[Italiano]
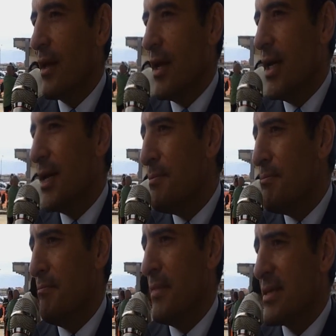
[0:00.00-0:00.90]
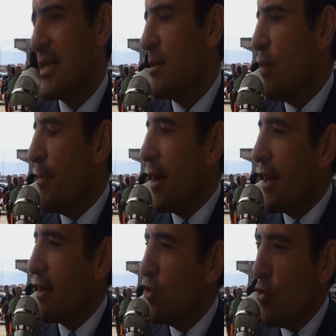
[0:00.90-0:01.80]
eh, staremmo a
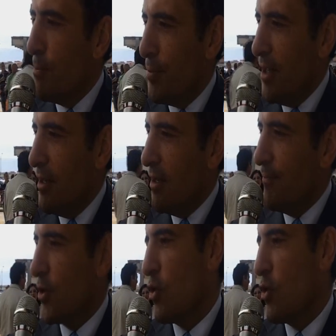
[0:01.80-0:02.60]
parlare di un PIL